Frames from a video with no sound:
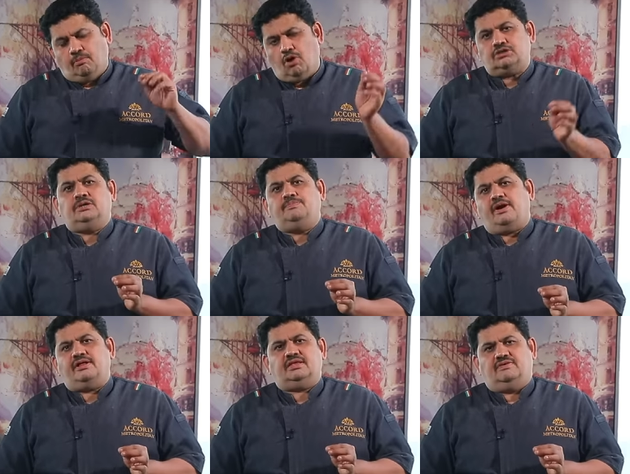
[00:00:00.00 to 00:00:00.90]
மோஸ்ட்
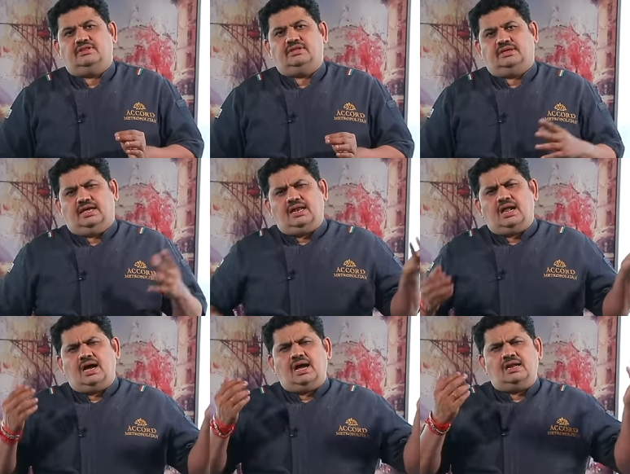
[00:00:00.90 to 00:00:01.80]
இம்பார்ட்டன் திங் வந்து
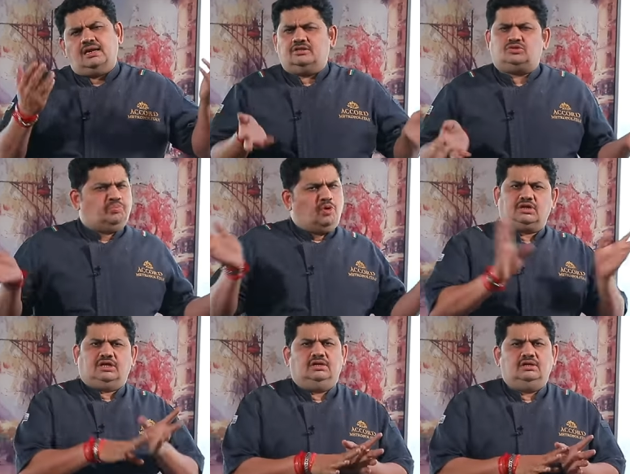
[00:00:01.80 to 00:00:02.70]
எல்லா இன்க்ரீடியன்ஸும்
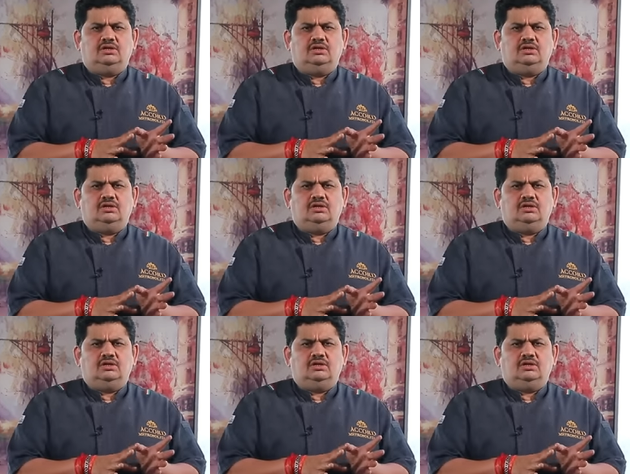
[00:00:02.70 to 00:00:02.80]
போட்டு